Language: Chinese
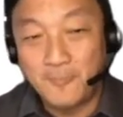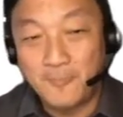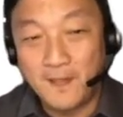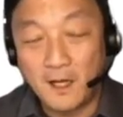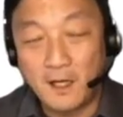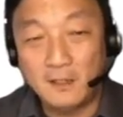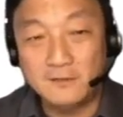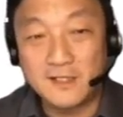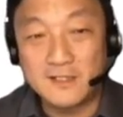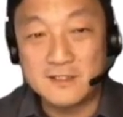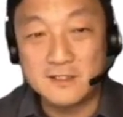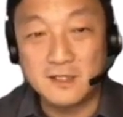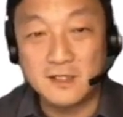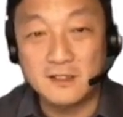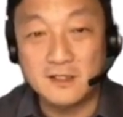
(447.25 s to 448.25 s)
好，但
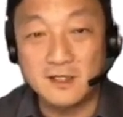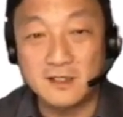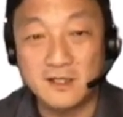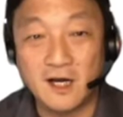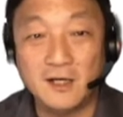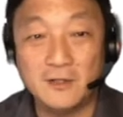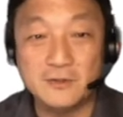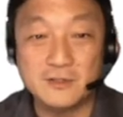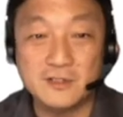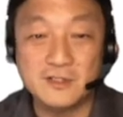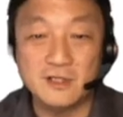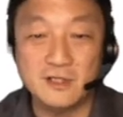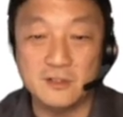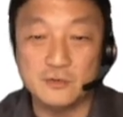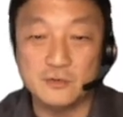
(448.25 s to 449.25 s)
是呢，那个当然就是适
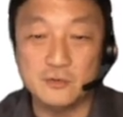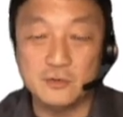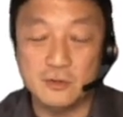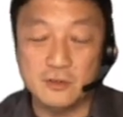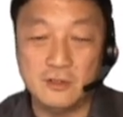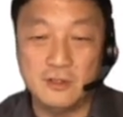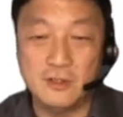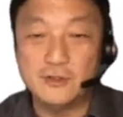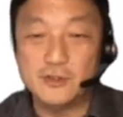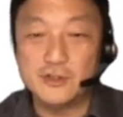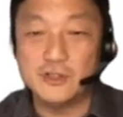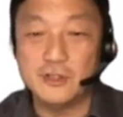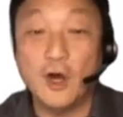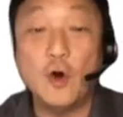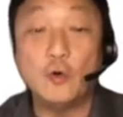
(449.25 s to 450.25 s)
合
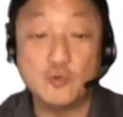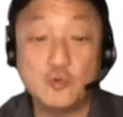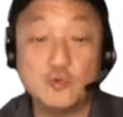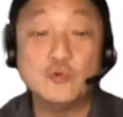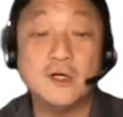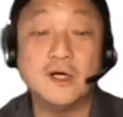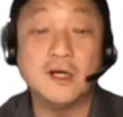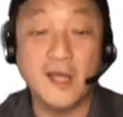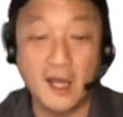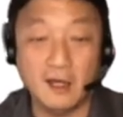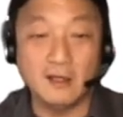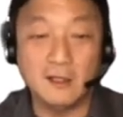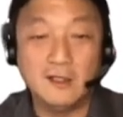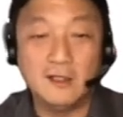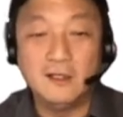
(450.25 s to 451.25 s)
事后诸葛亮
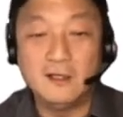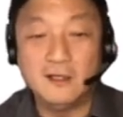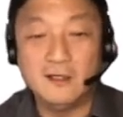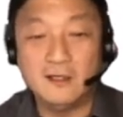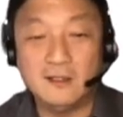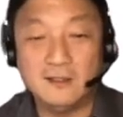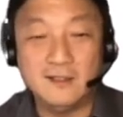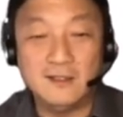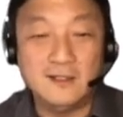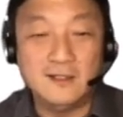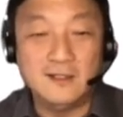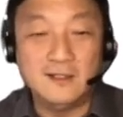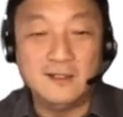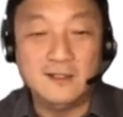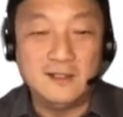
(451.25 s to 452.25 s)
啊，
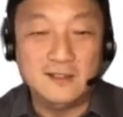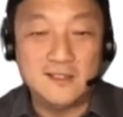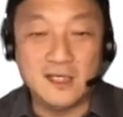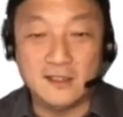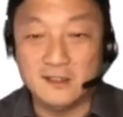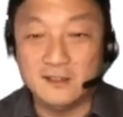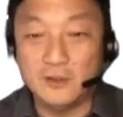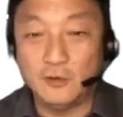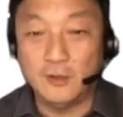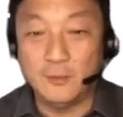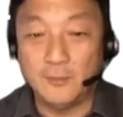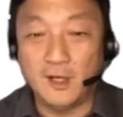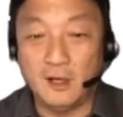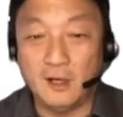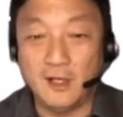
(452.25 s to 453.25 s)
讲的都很
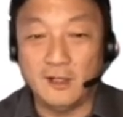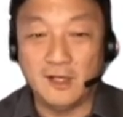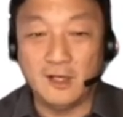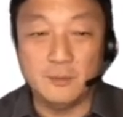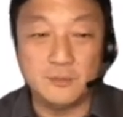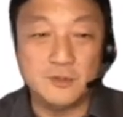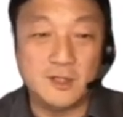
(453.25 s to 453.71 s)
漂亮。那我们就看